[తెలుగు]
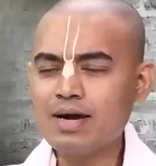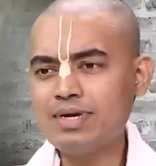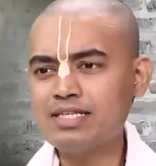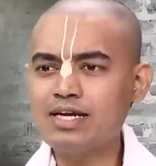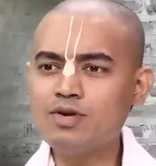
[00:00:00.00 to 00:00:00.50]

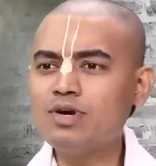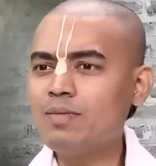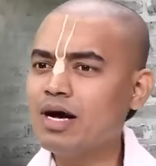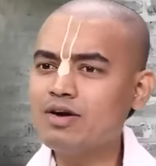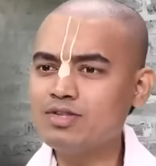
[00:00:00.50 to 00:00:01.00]
కాబట్టి చెడు కూడా
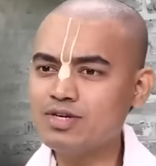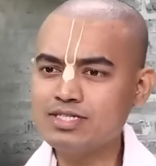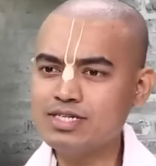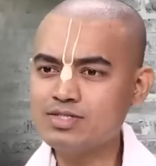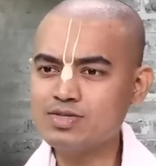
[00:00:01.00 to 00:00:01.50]
భగవంతుడే
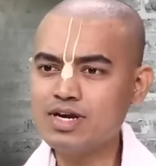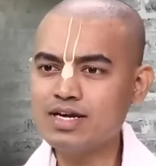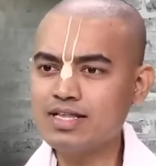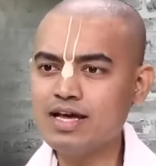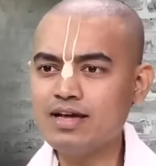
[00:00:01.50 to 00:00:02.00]

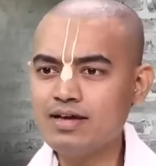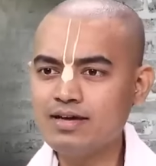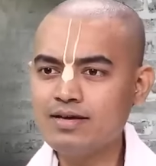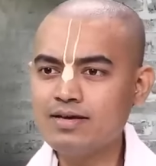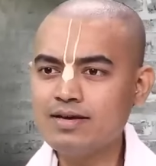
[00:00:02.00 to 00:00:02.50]
చేయిస్తున్నాడు కదా
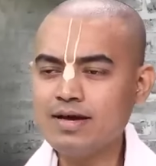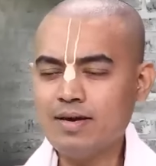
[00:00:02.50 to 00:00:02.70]
hmm.